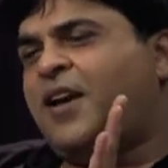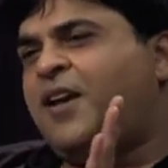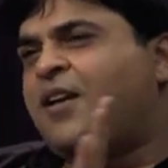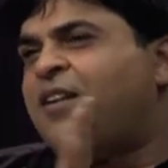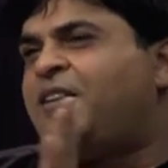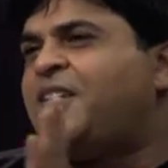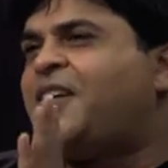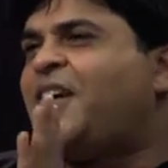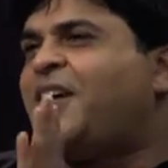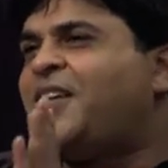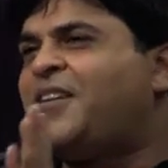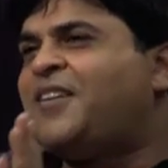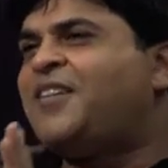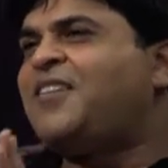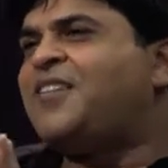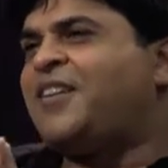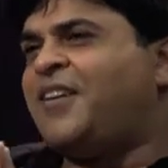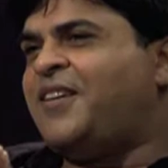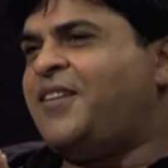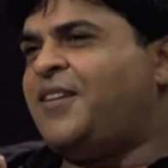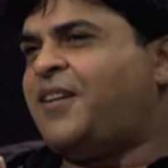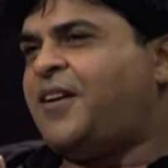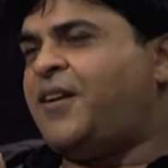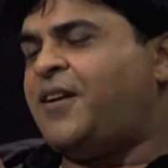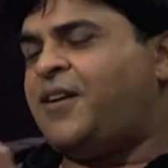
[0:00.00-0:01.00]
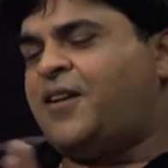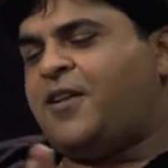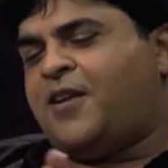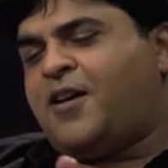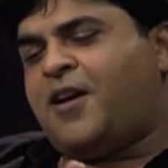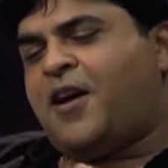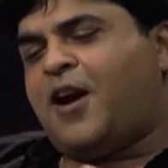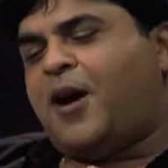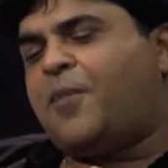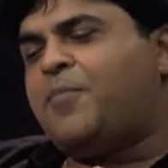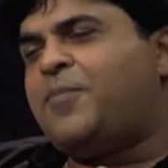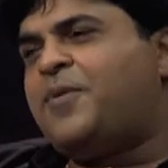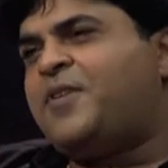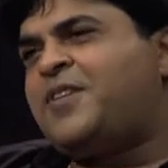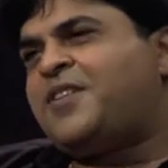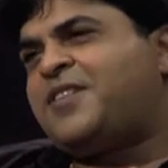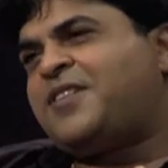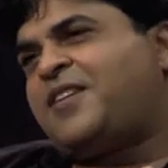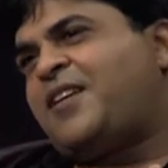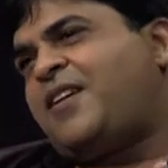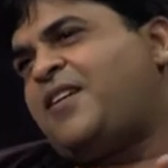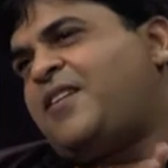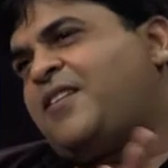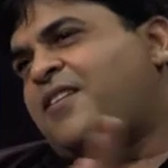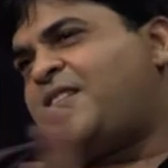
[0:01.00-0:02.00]
इनका एक यही रहा हमने
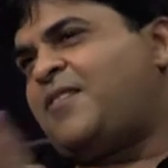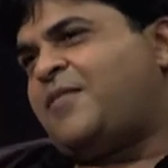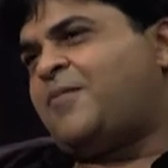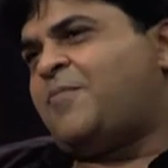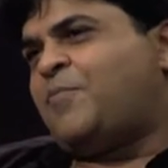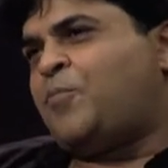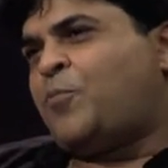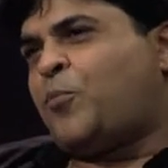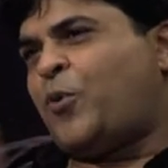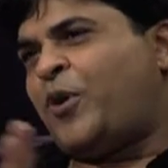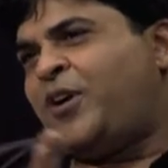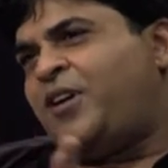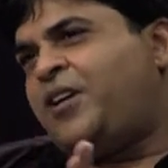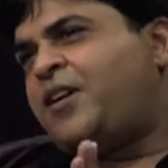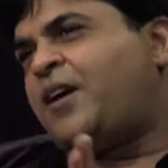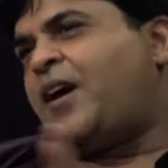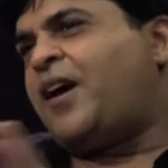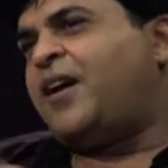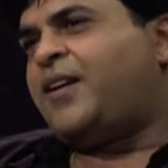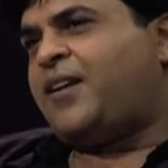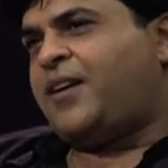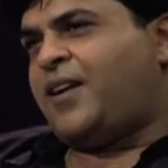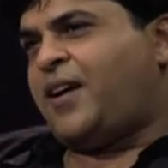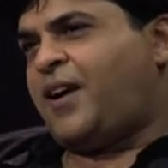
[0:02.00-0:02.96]
इसके एक पॉइंट आगे